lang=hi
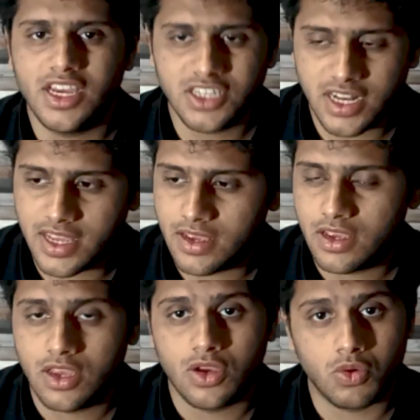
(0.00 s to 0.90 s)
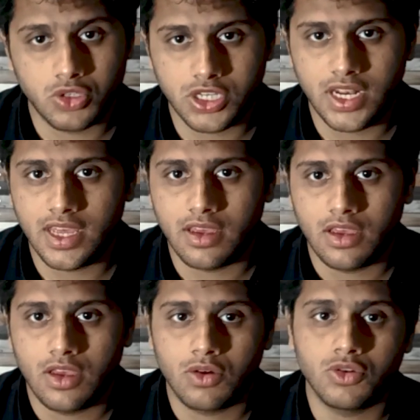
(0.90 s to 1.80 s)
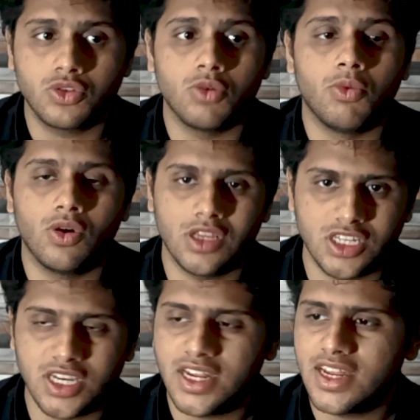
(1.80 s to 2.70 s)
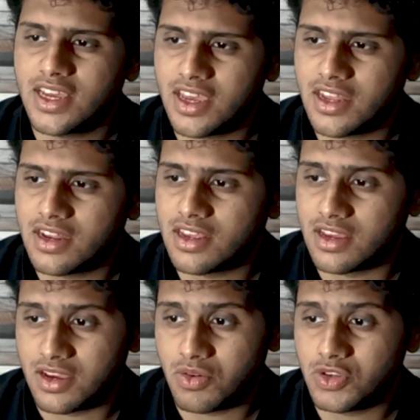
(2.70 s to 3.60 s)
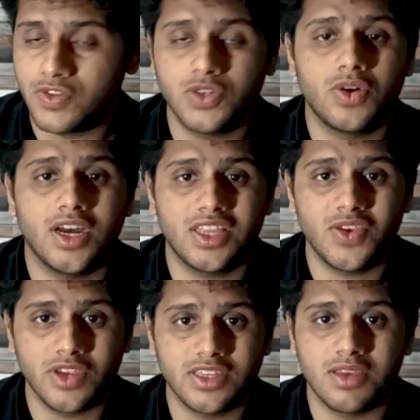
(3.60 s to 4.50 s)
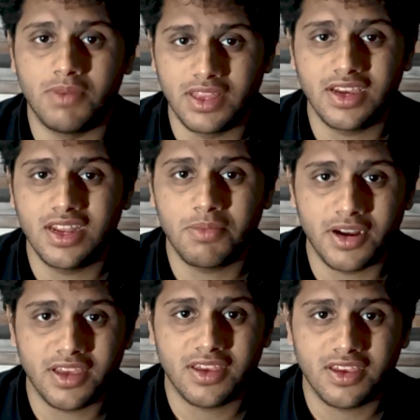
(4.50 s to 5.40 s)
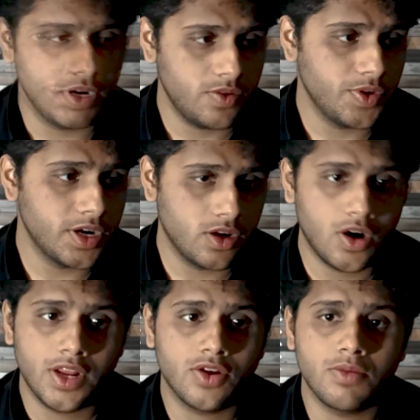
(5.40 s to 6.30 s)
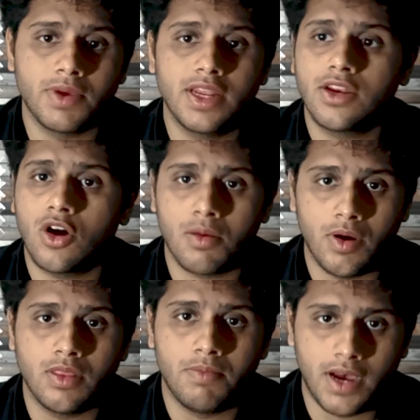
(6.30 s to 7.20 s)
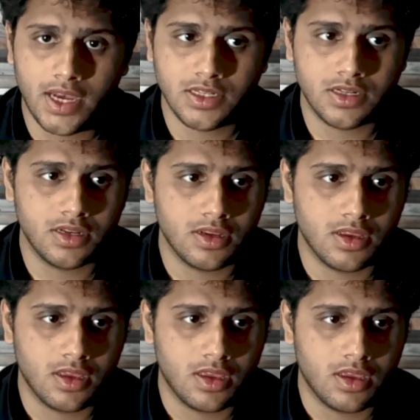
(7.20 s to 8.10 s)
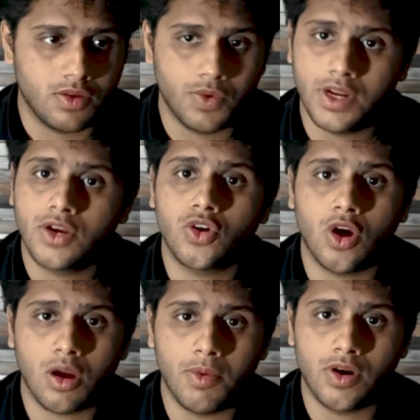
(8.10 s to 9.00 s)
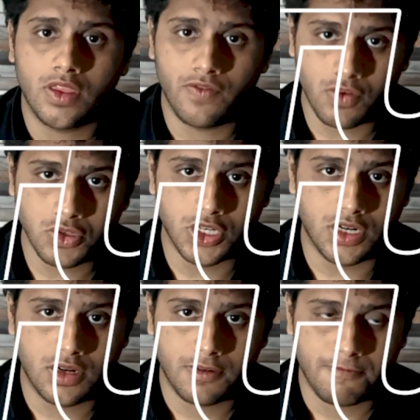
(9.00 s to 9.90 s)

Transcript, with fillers: नहीं चले कुछ चले कुछ तो बहुत अच्छे चले लेकिन कुछ वजूहत की वजह से बंद करने पड़े बट वे आर नॉट हेयर टू मेनली टॉक अबाउट द पास्ट वे आर हेयर टू टॉक अबाउट द फ्यूचर